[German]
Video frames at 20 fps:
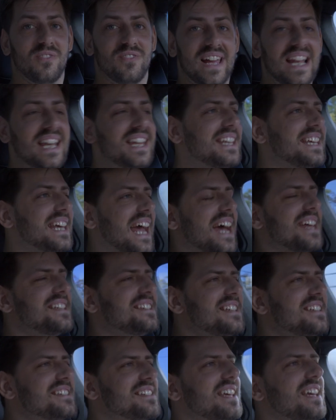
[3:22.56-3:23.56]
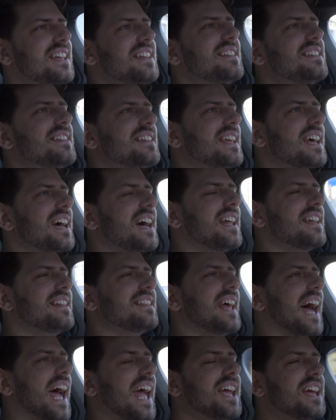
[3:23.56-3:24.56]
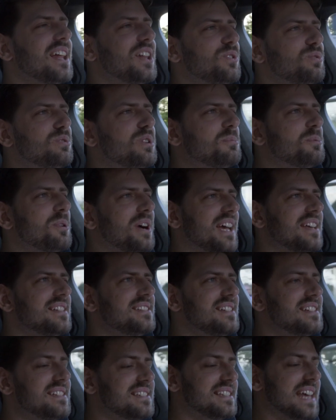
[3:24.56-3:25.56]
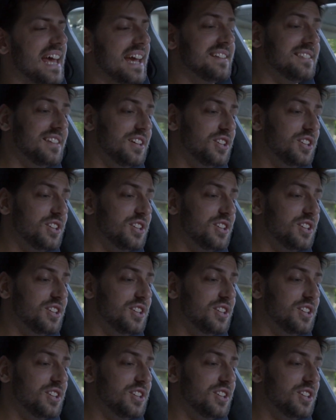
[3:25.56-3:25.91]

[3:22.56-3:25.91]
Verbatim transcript: Welch Geisteskind der Taycan Turbo S ist, zeigt